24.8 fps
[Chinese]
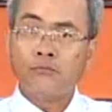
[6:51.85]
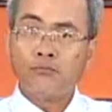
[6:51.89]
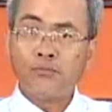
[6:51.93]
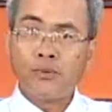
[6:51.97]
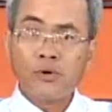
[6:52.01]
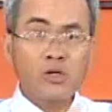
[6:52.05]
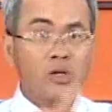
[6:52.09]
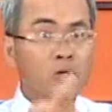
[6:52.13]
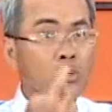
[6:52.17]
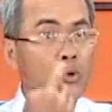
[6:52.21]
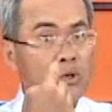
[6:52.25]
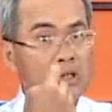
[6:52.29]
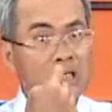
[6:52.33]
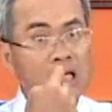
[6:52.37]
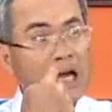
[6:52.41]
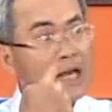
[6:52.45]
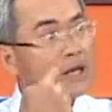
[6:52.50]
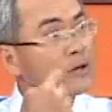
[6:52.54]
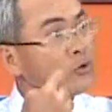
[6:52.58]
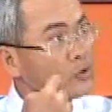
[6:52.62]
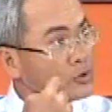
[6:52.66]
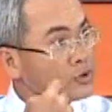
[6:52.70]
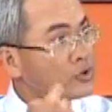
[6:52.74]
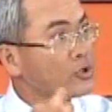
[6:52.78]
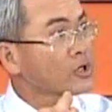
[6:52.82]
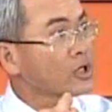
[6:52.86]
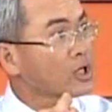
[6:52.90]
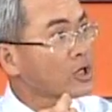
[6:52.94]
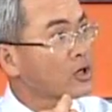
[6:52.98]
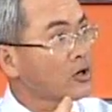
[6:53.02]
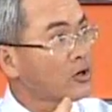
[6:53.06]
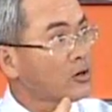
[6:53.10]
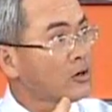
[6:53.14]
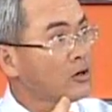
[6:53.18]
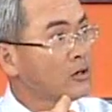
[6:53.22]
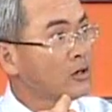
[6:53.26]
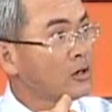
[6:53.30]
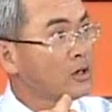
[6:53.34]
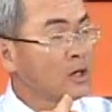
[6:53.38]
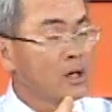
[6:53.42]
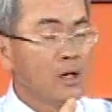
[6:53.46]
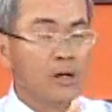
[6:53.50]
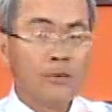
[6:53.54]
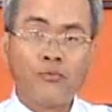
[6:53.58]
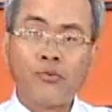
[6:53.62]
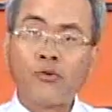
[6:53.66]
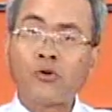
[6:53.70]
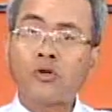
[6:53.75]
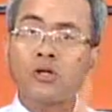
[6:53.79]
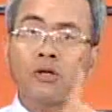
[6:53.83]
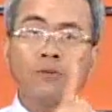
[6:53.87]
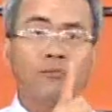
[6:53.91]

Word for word: 不是我蔡英文决定哦，不